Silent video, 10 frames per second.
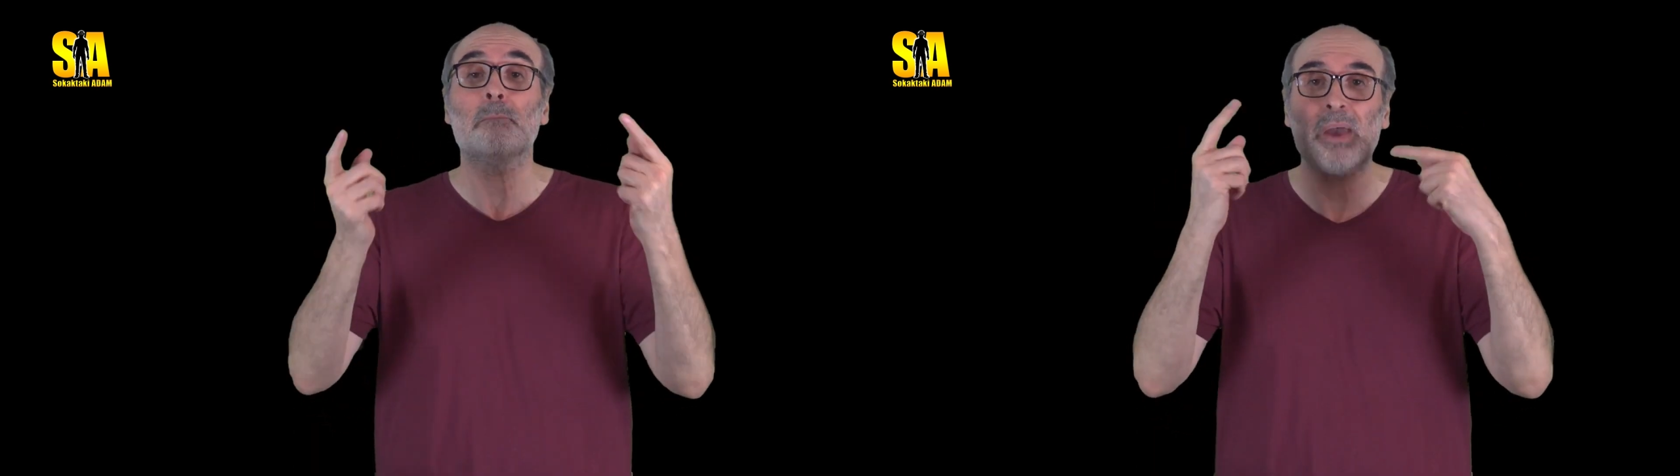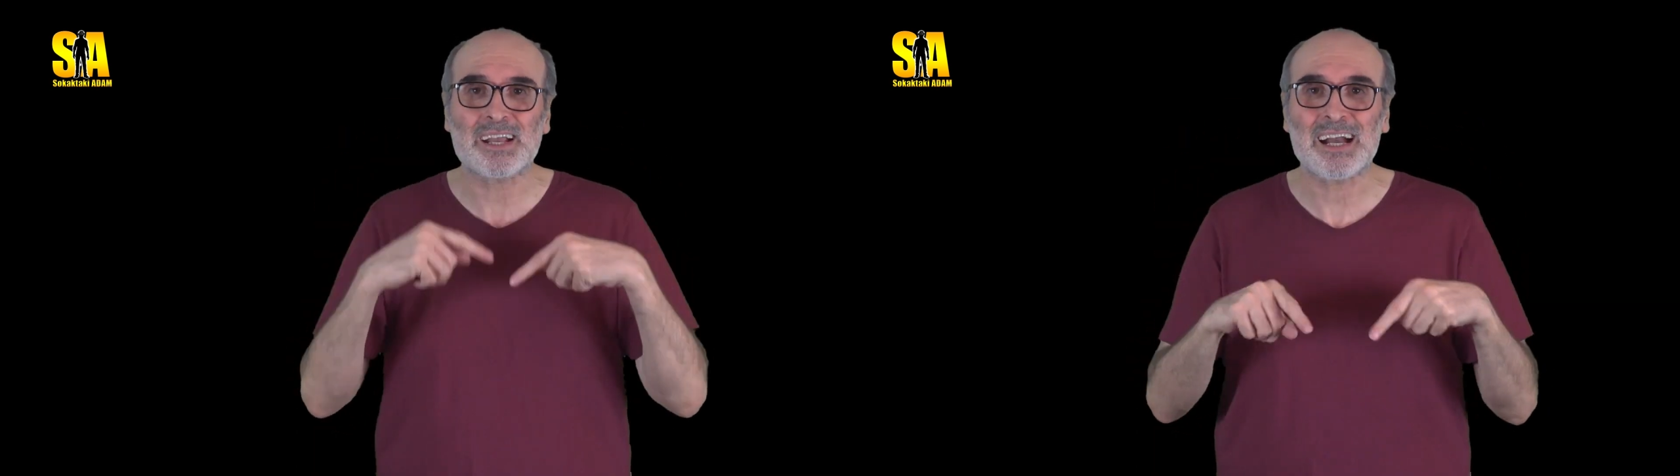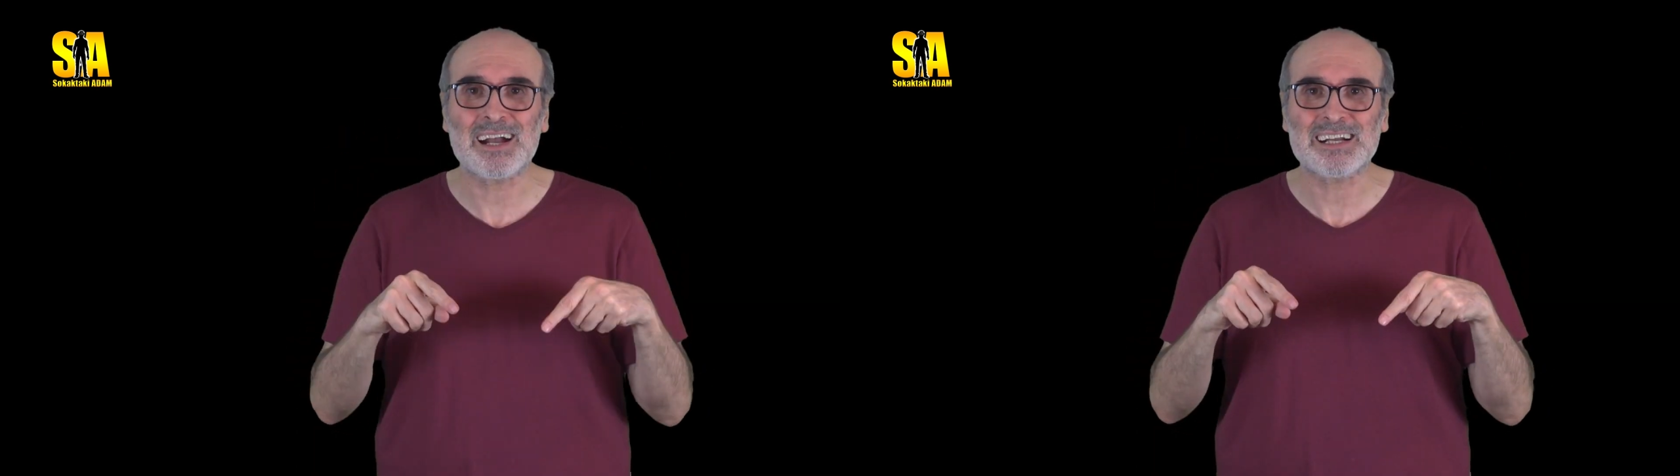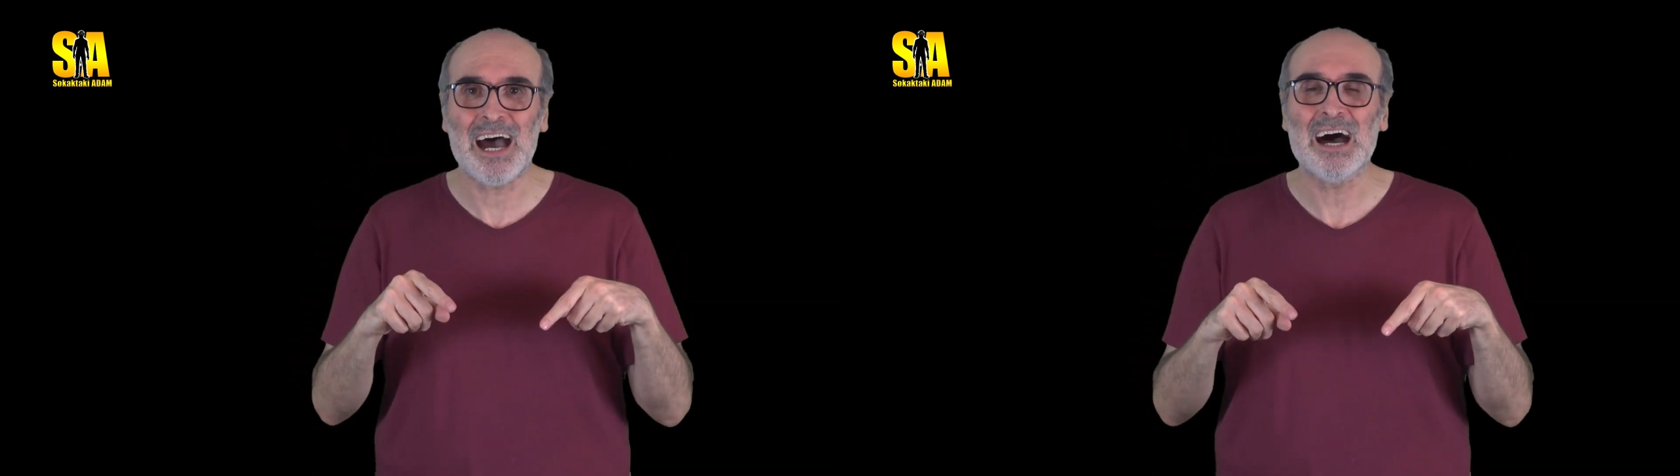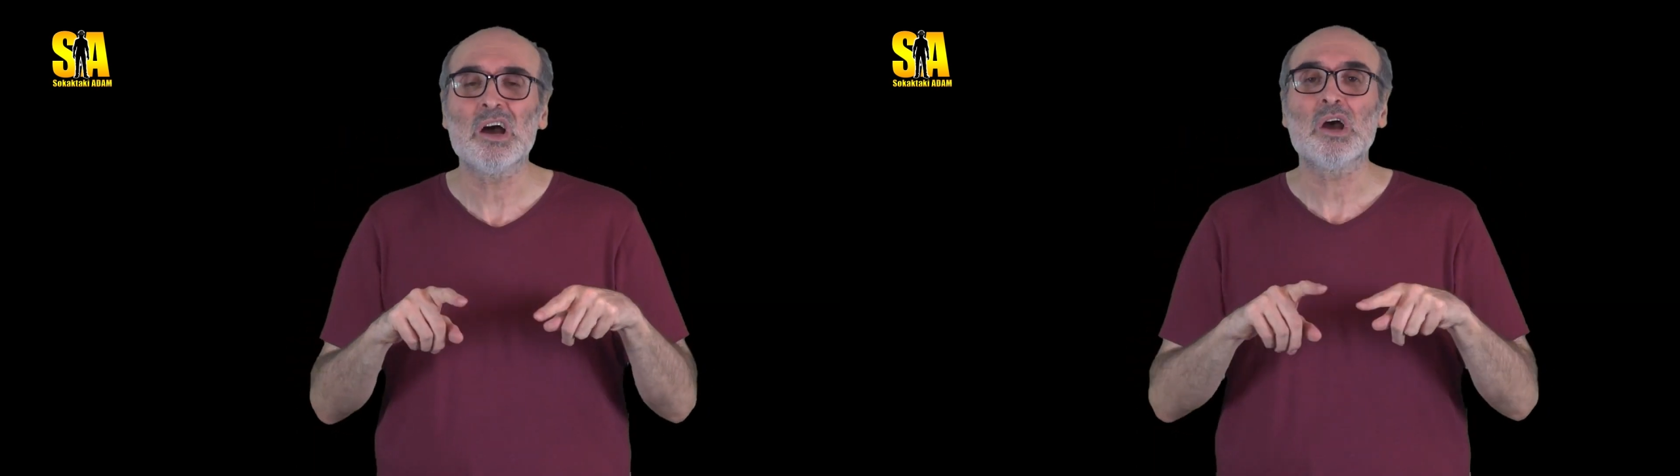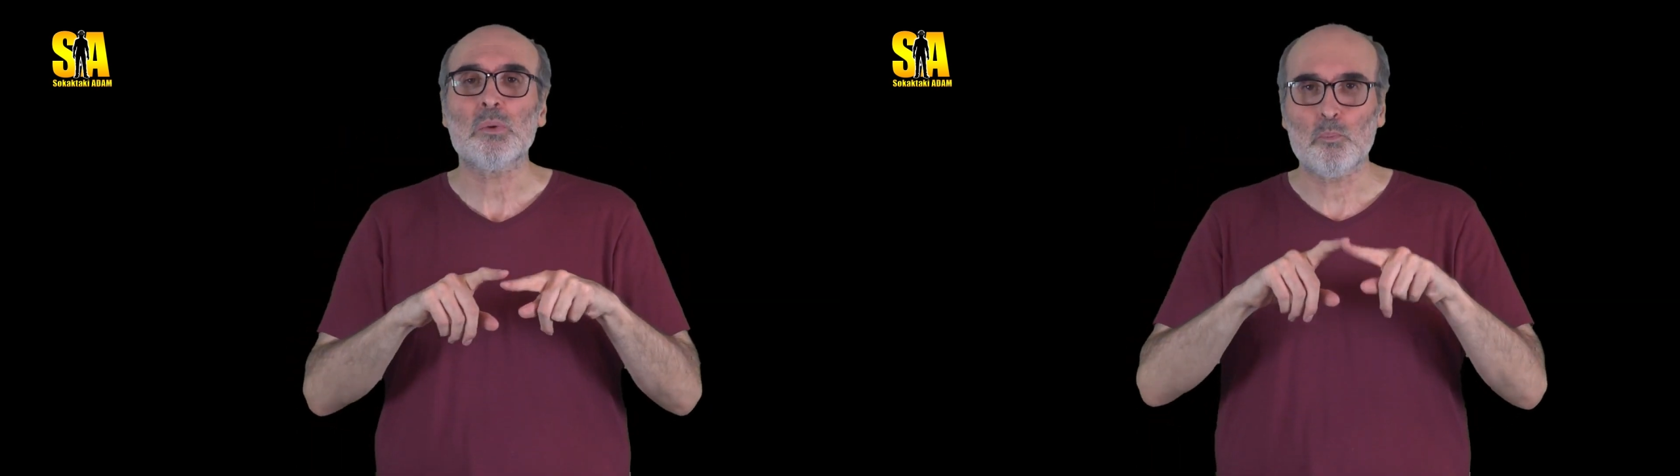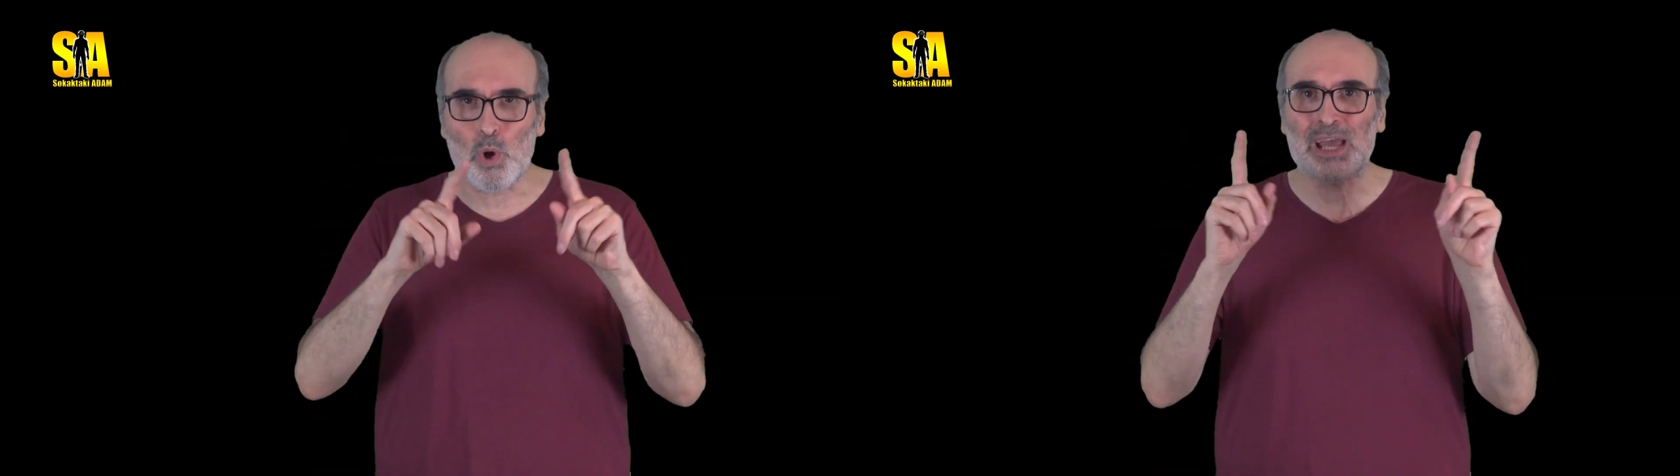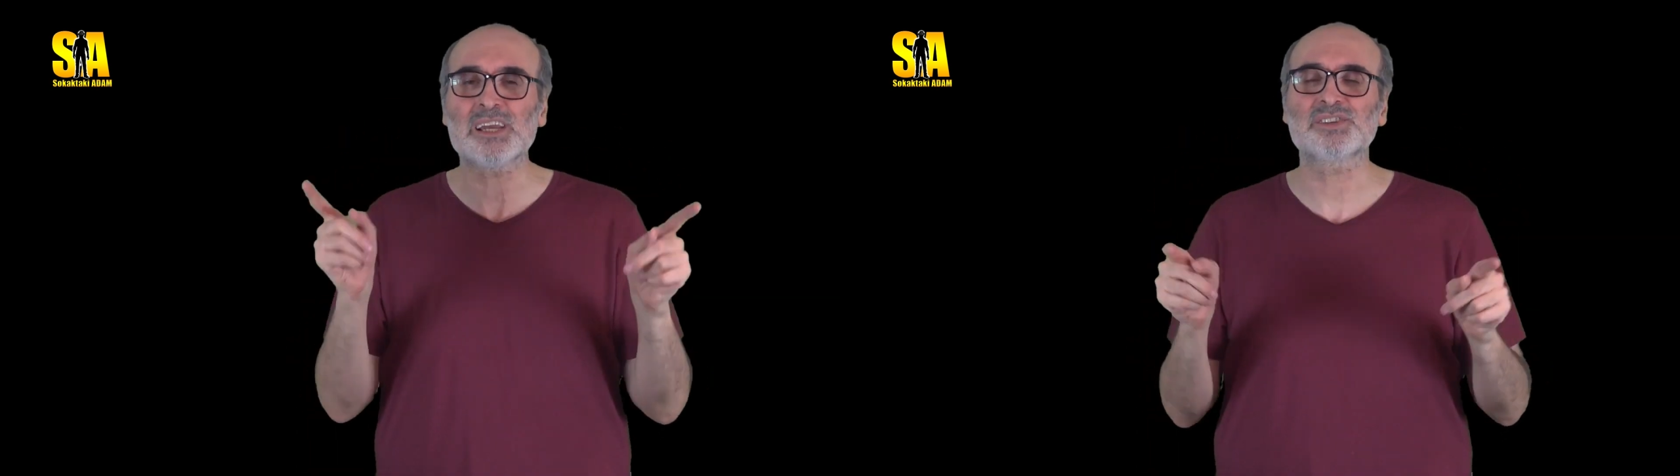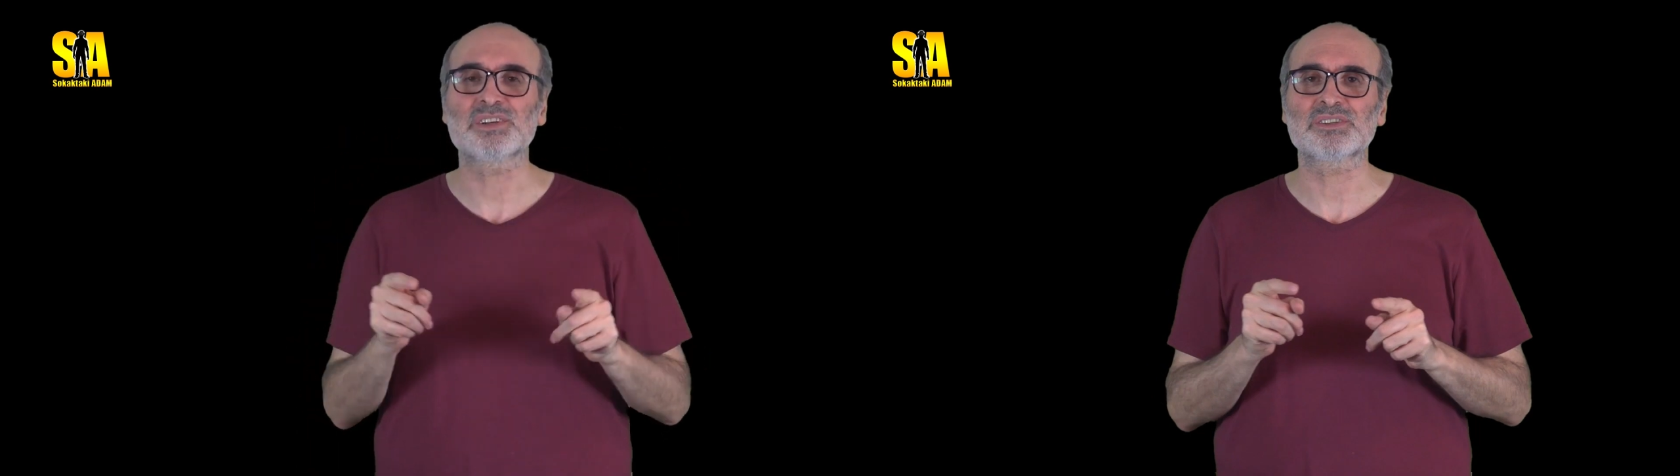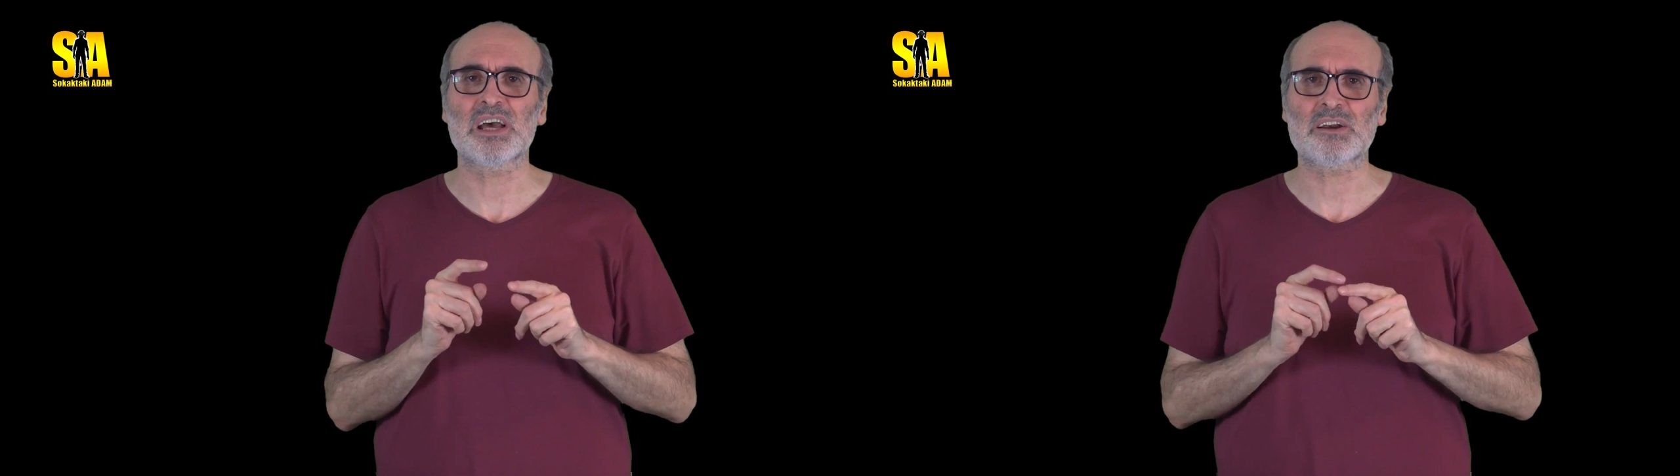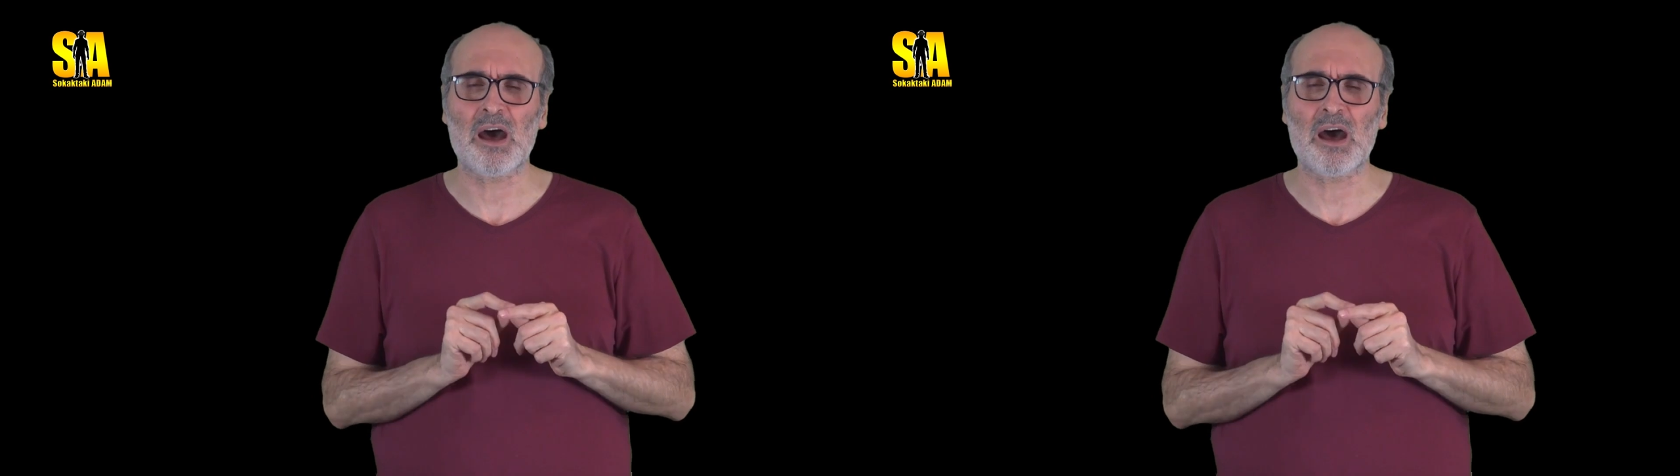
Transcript: PKK bu eleştiriden